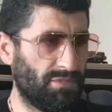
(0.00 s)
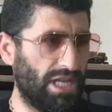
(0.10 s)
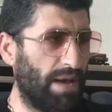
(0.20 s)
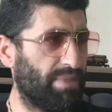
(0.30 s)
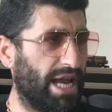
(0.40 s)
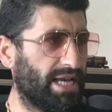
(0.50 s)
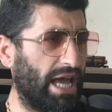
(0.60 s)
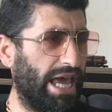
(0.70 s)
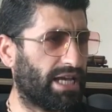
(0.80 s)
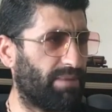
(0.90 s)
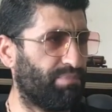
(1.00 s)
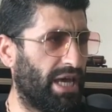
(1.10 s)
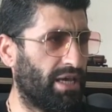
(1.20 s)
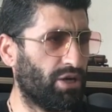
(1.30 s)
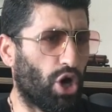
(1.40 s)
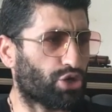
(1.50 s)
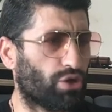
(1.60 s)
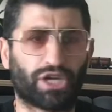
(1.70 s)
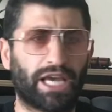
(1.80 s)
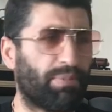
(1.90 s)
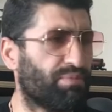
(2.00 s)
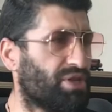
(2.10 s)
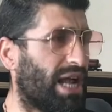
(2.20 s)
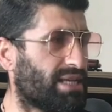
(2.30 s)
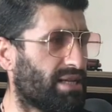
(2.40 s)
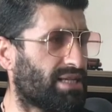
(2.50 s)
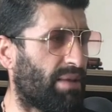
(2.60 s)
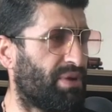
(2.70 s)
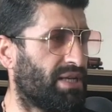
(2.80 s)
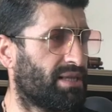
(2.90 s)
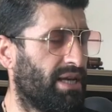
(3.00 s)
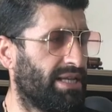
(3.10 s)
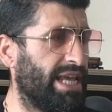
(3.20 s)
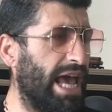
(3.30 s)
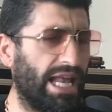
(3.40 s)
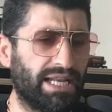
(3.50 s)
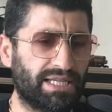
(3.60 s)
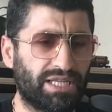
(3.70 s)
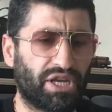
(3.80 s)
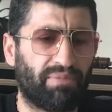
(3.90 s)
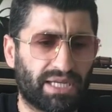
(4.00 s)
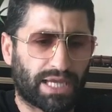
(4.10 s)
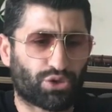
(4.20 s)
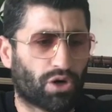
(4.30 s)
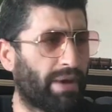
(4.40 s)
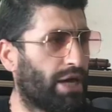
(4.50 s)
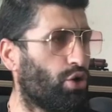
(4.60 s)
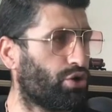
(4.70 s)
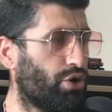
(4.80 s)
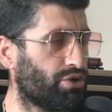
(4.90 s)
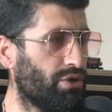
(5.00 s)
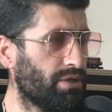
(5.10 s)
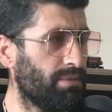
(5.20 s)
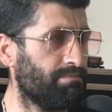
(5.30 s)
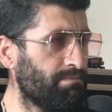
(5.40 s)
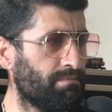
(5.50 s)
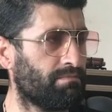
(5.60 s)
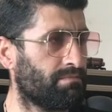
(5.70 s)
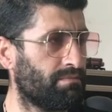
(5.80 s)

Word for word: Lan bırakın ayak etmeyi. Koskoca yapımcılarsınız hepiniz. Niye elinizi cebinize sokmaya korkuyorsunuz? Hmm.